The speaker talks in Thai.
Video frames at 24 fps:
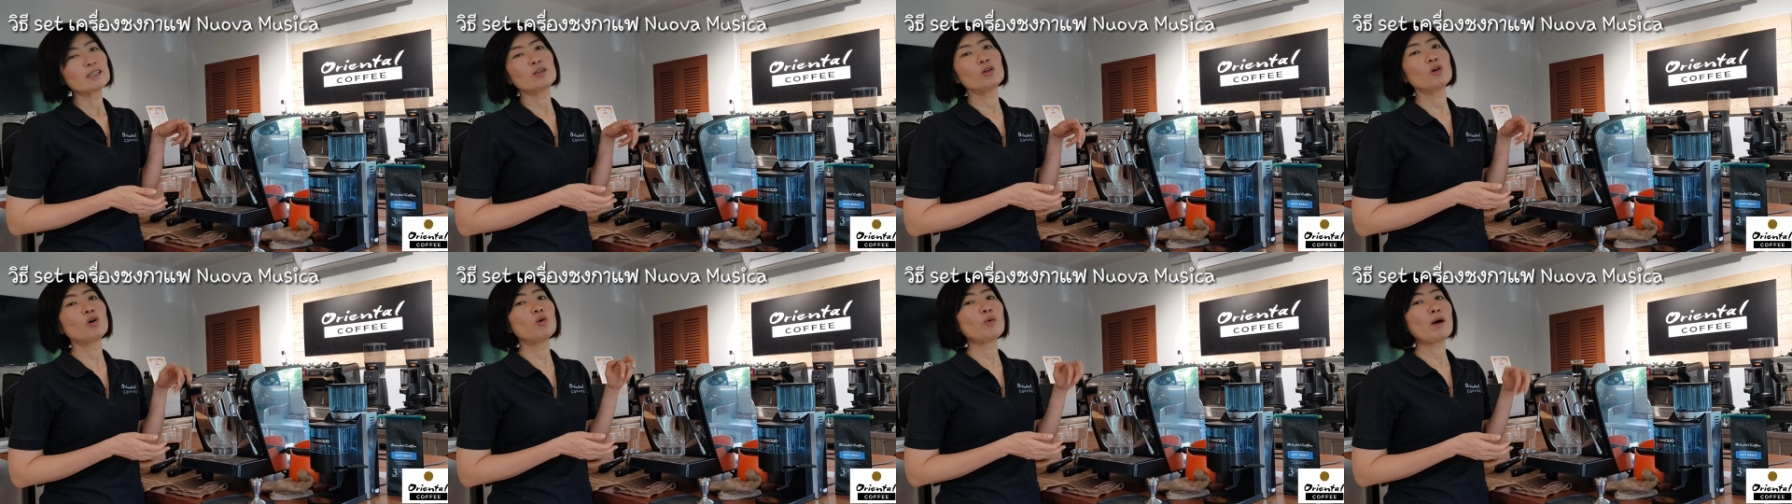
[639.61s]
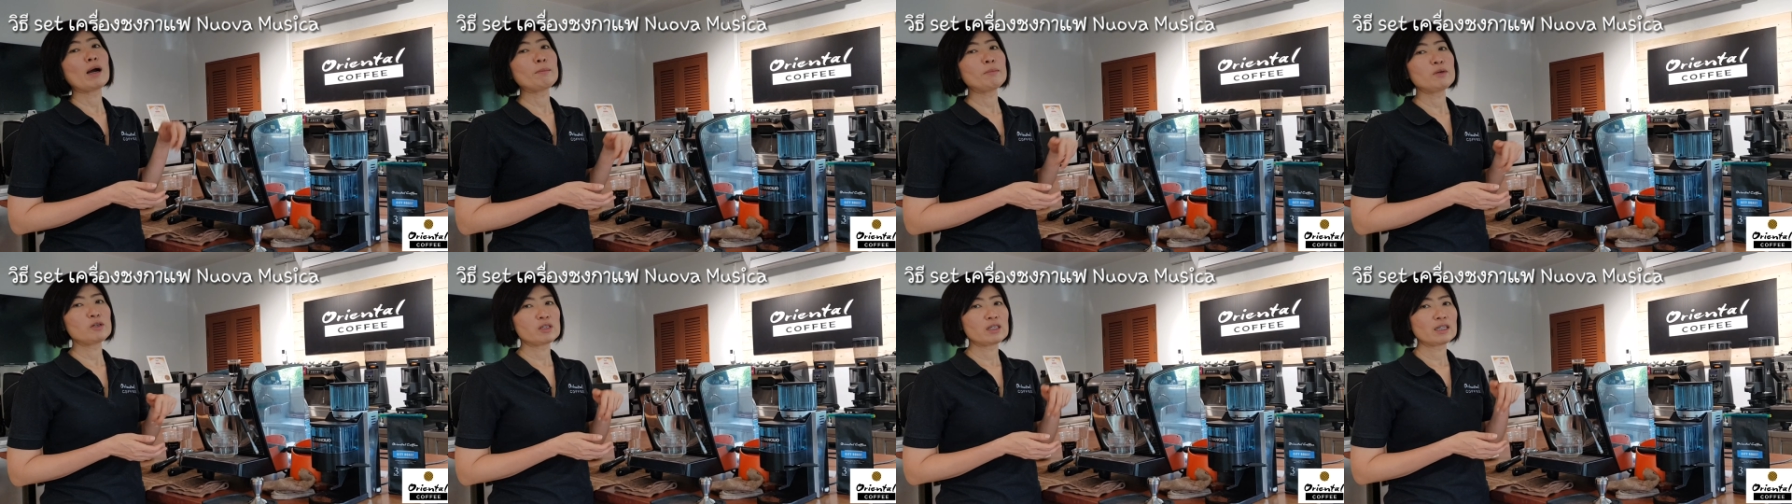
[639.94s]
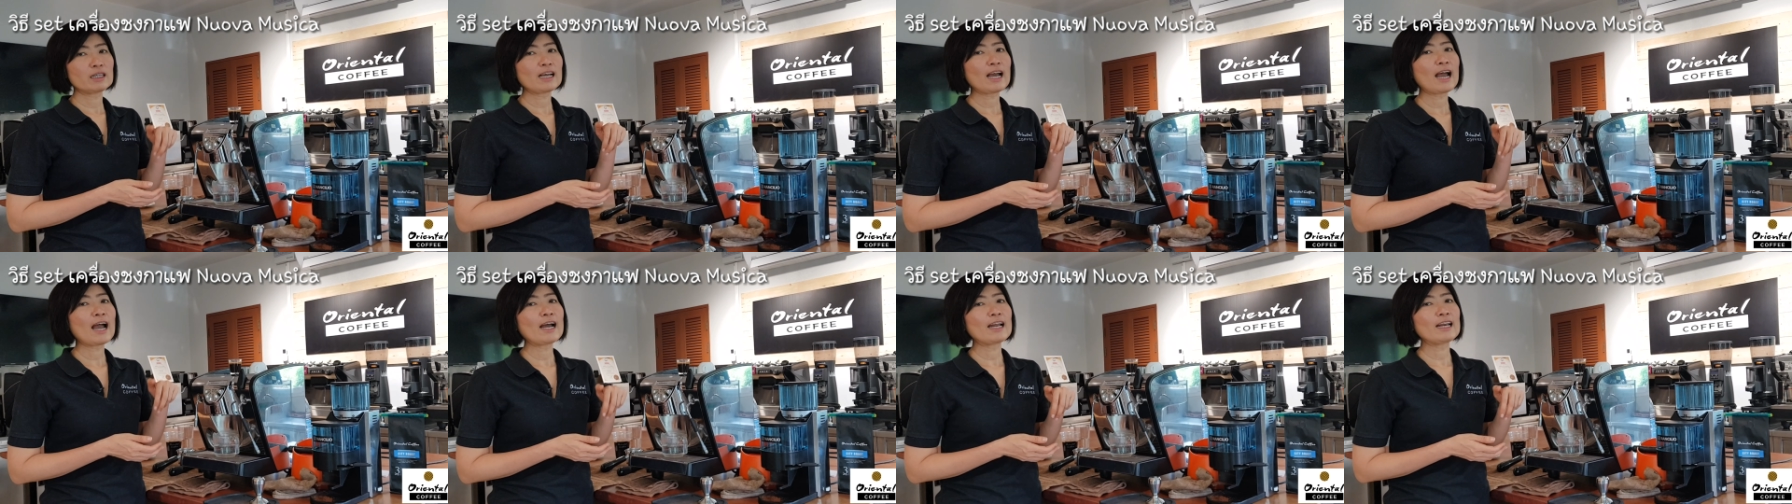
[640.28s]
Nova
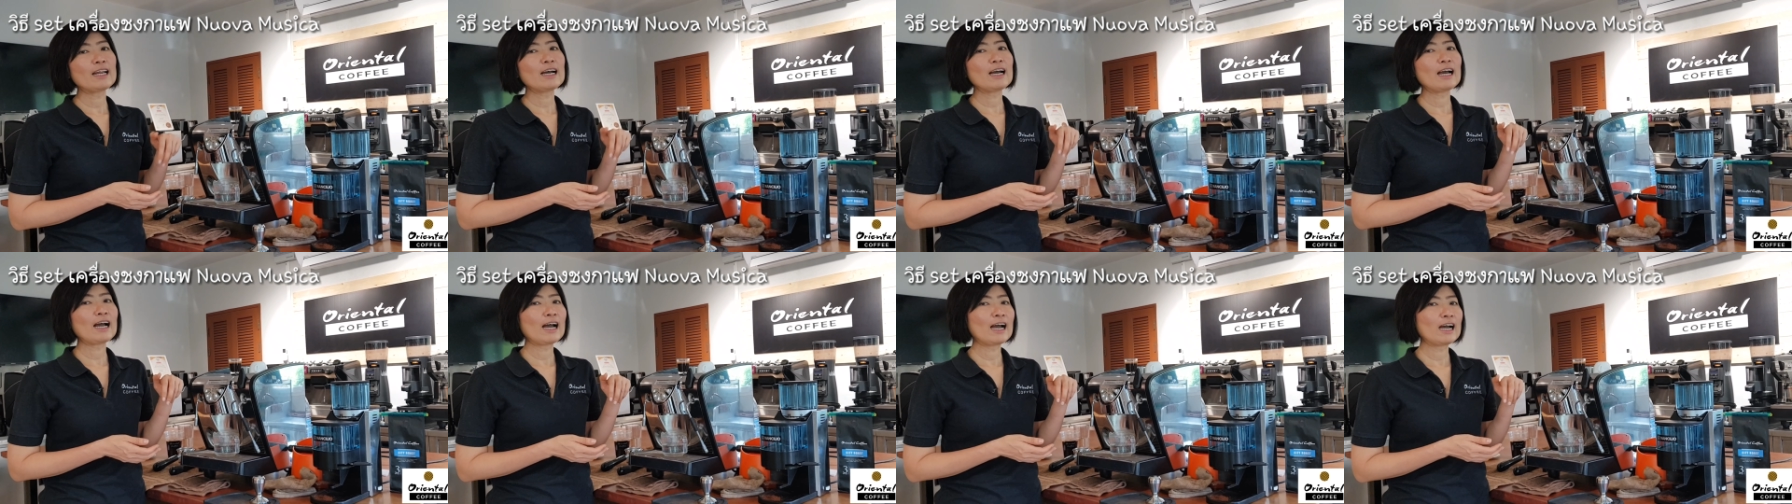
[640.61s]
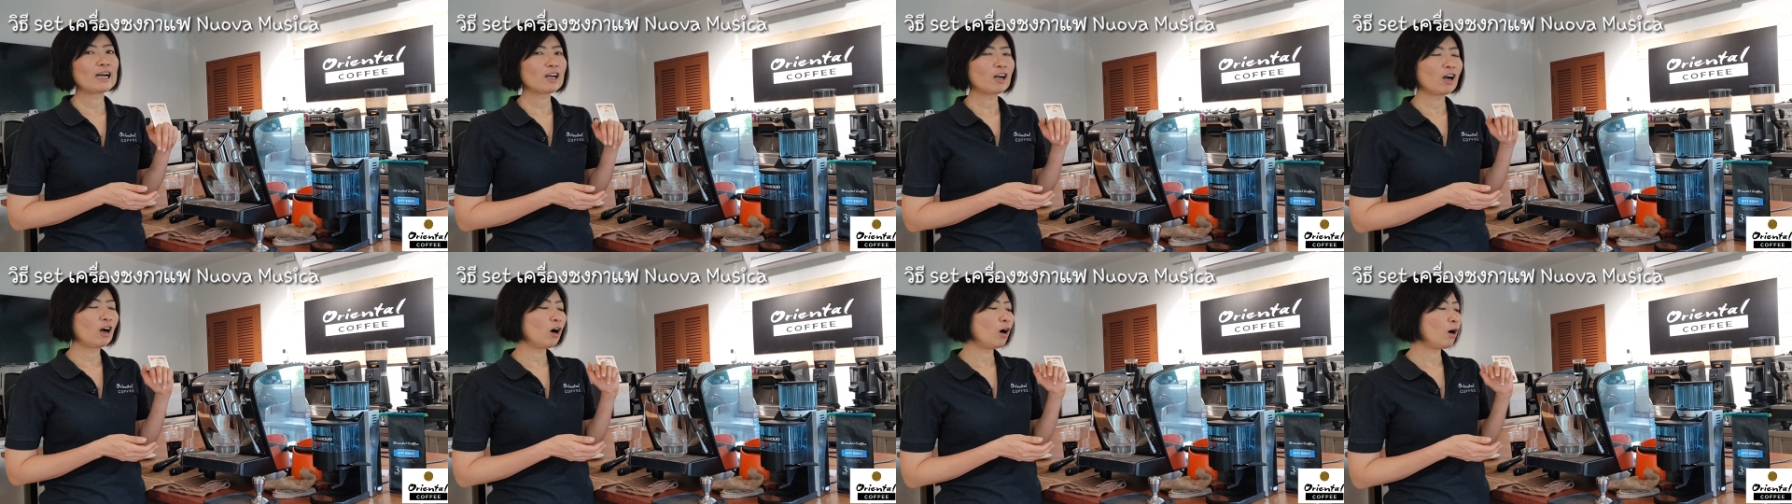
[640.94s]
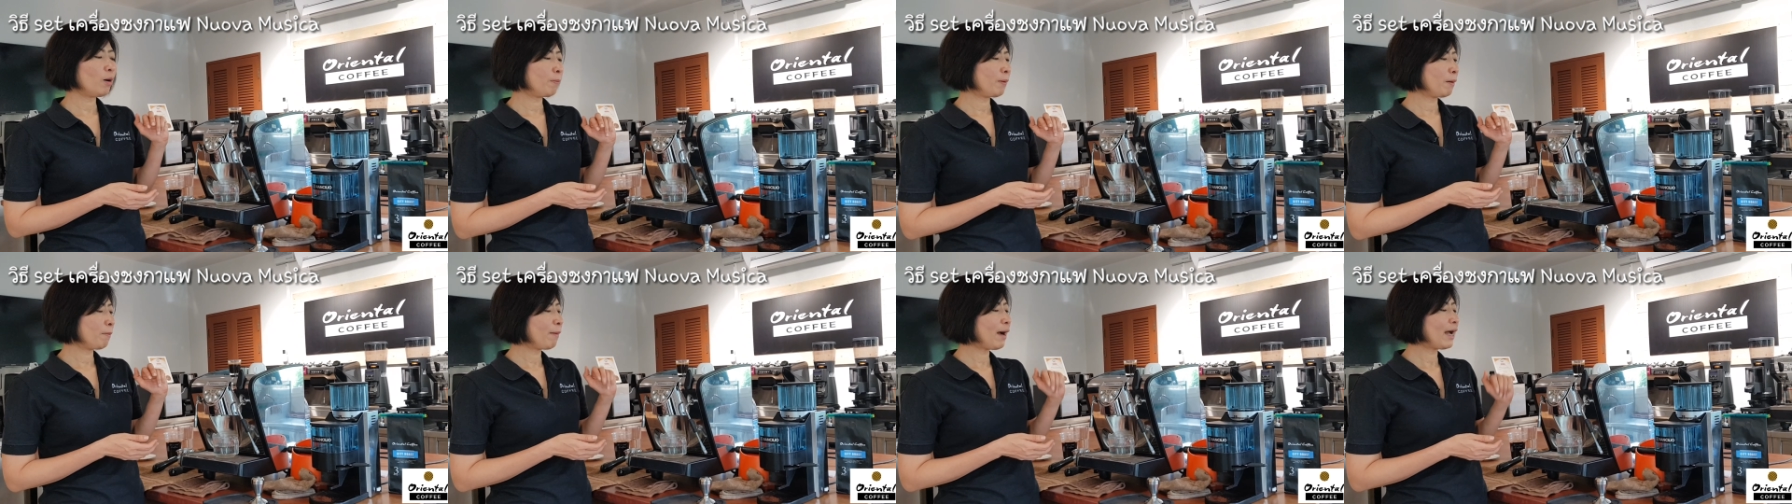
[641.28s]
Musica นะคะ ก็
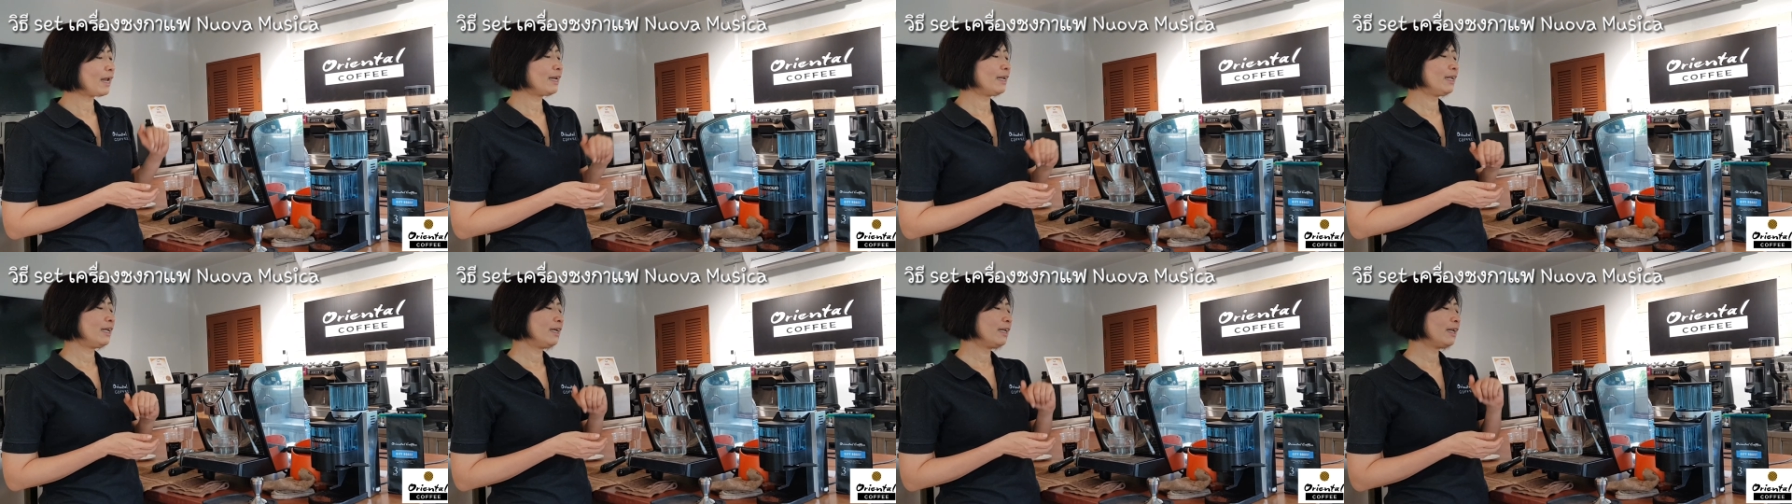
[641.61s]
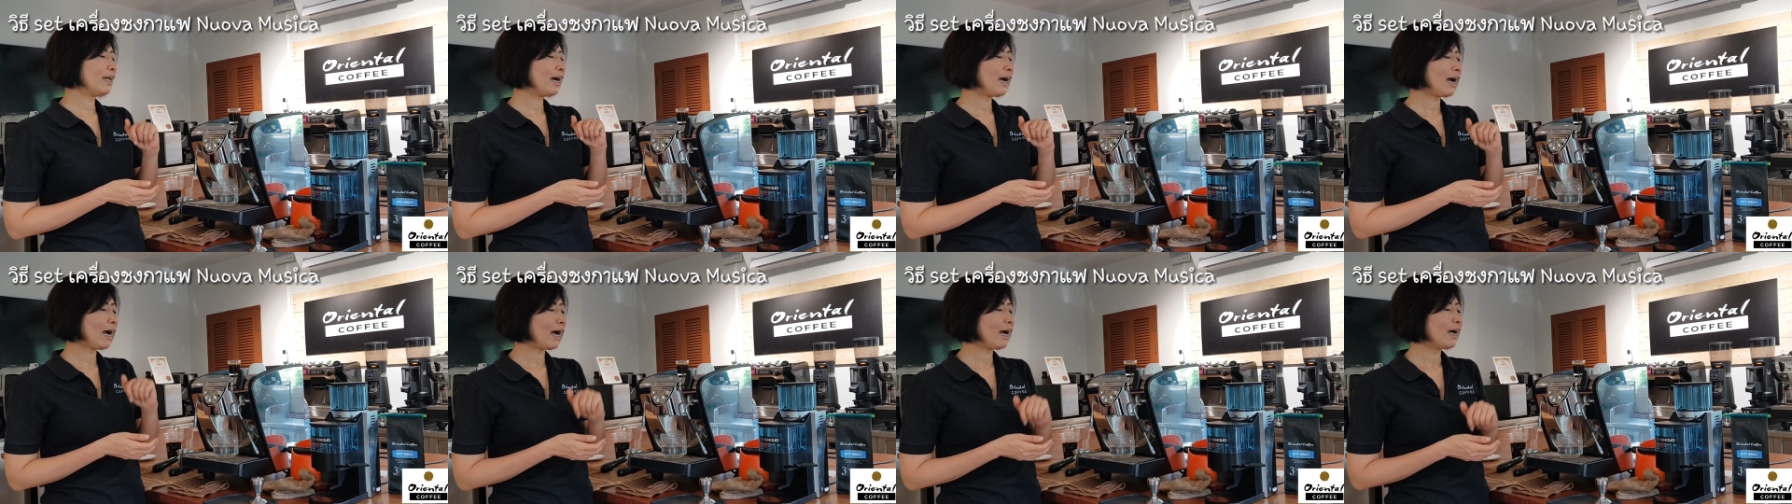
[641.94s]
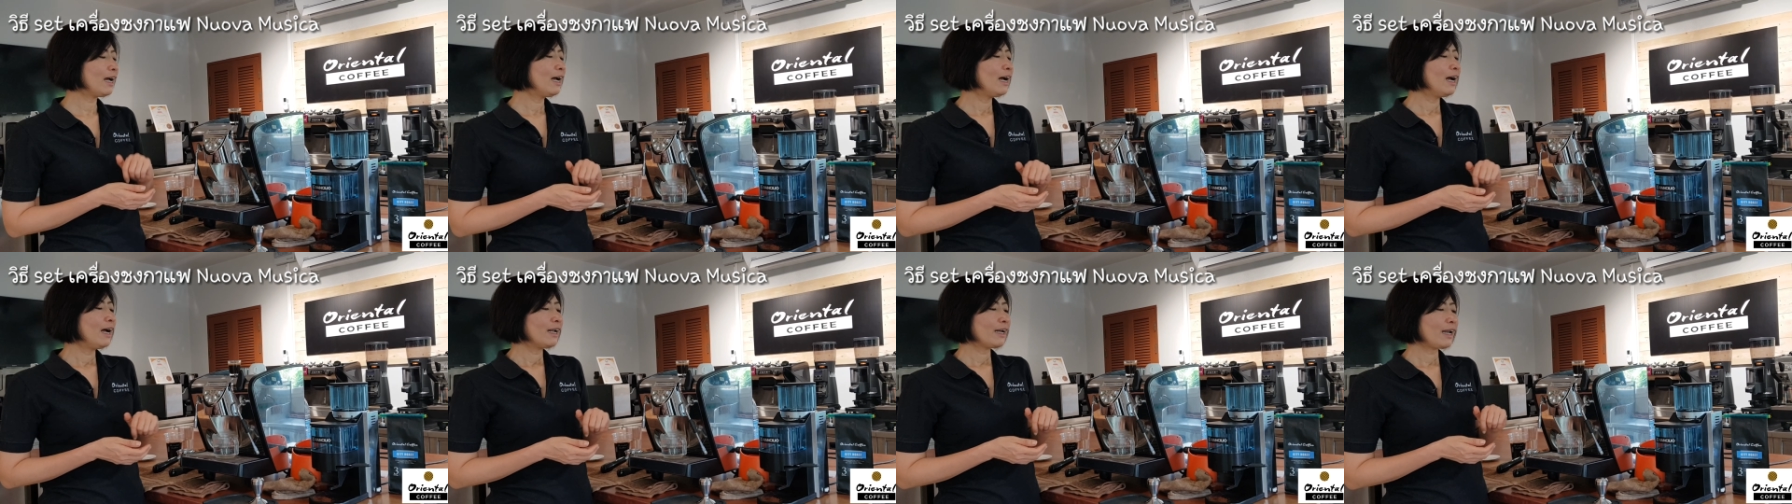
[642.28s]
ประมาณนี้นะคะ
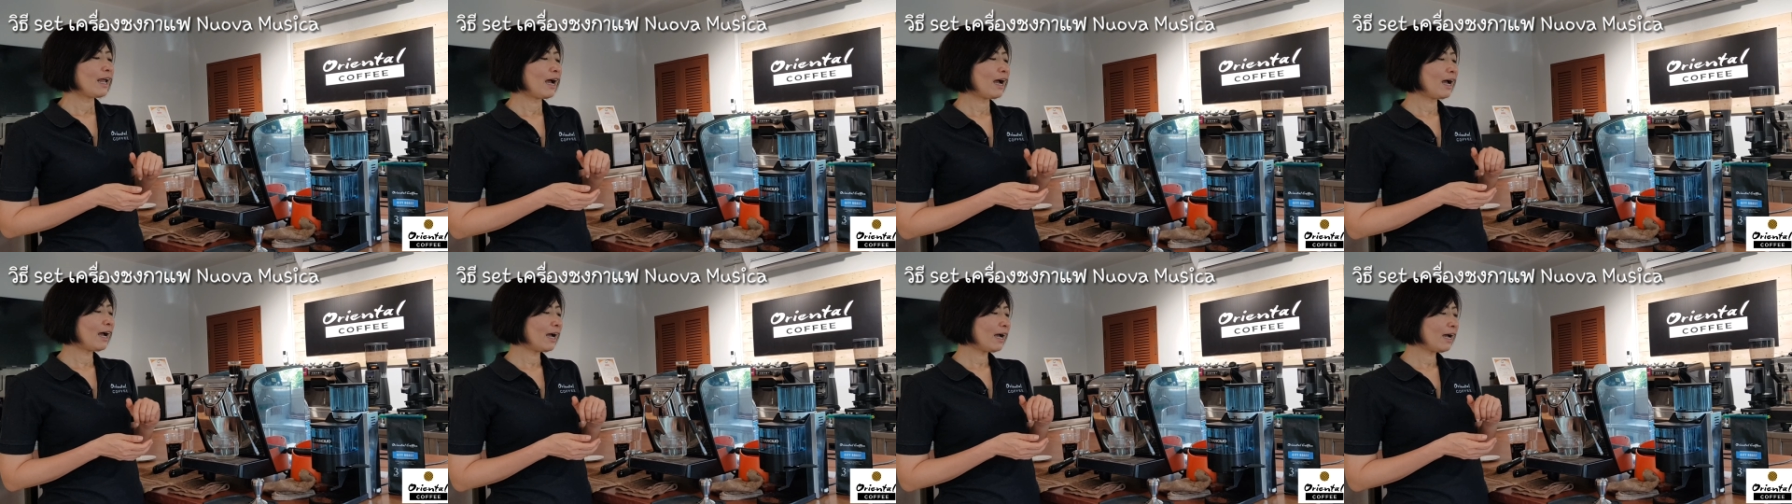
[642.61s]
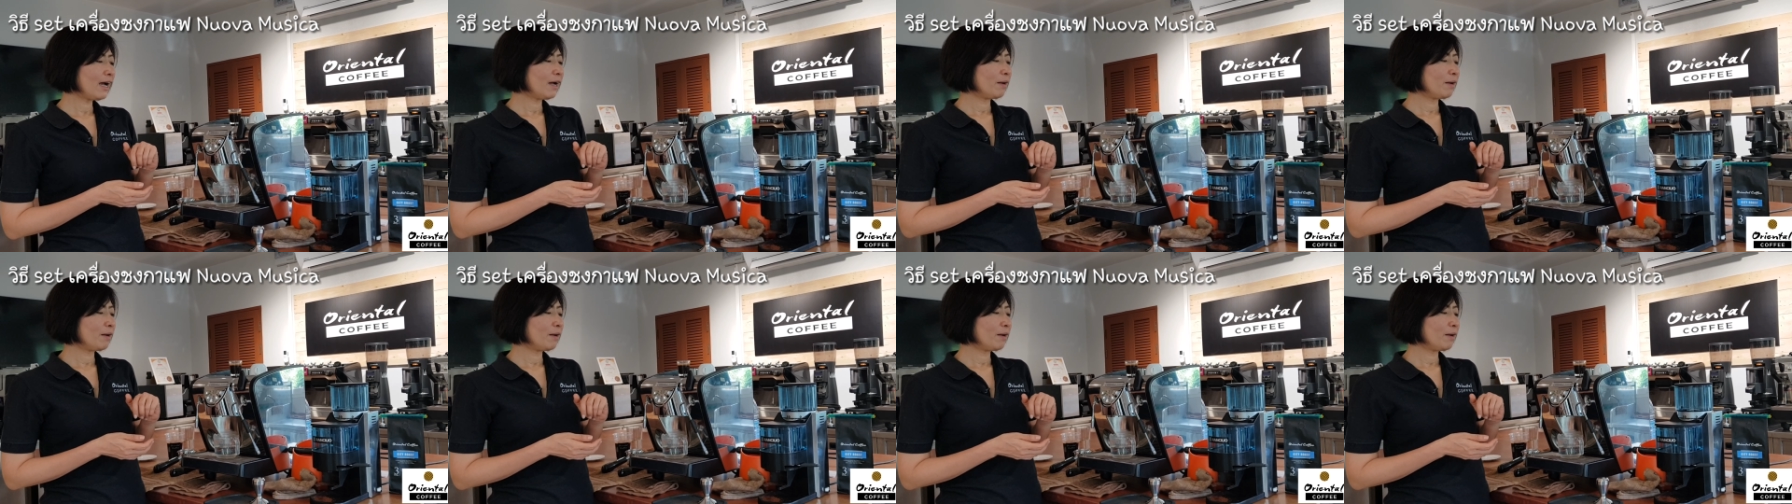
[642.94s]
ถ้า